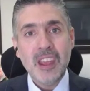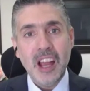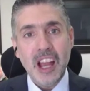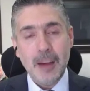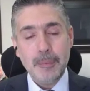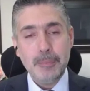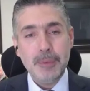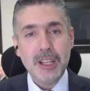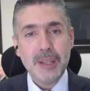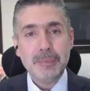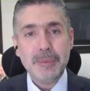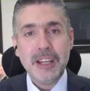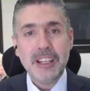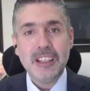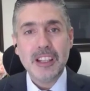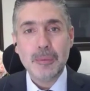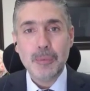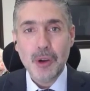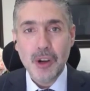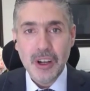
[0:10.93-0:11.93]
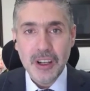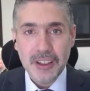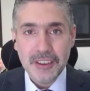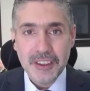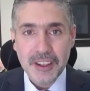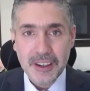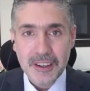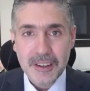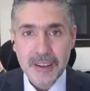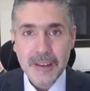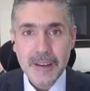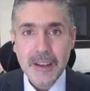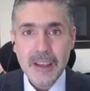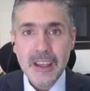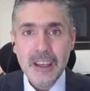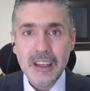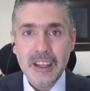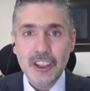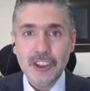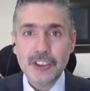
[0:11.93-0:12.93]
حبيت بهذه المحاضرة
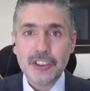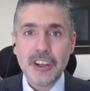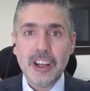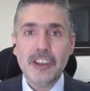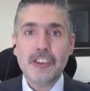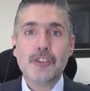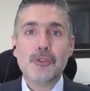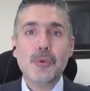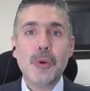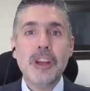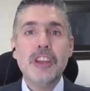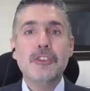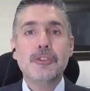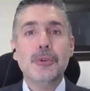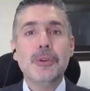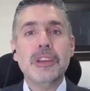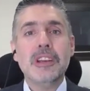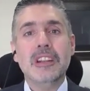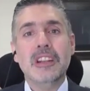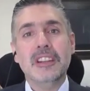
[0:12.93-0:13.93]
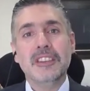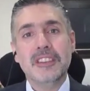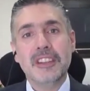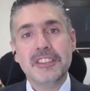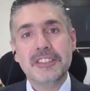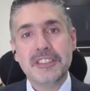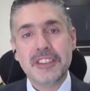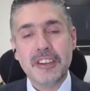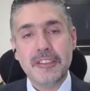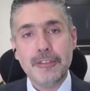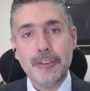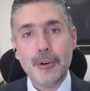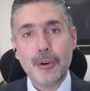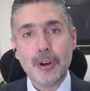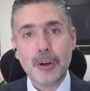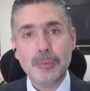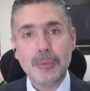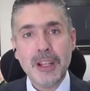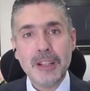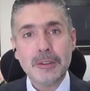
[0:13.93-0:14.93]
اشرح شوي شو هي الاندستري
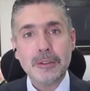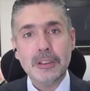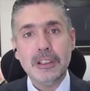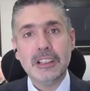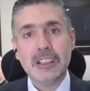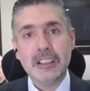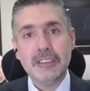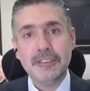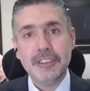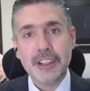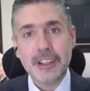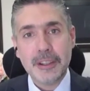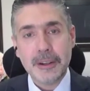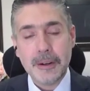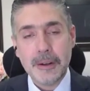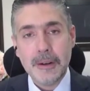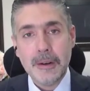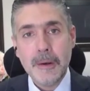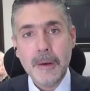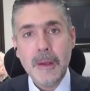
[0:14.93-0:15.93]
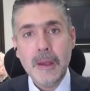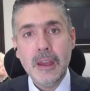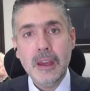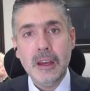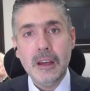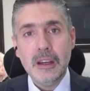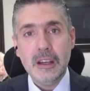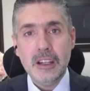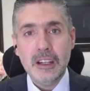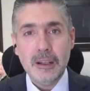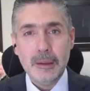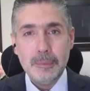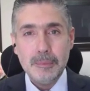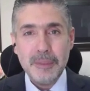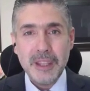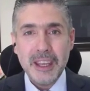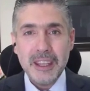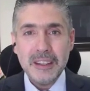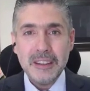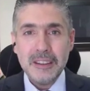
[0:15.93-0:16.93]
4 منين طلعت الفكرة آه،
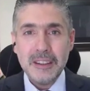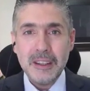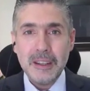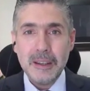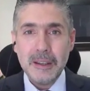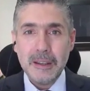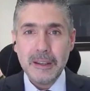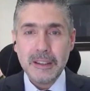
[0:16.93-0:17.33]
منين آه،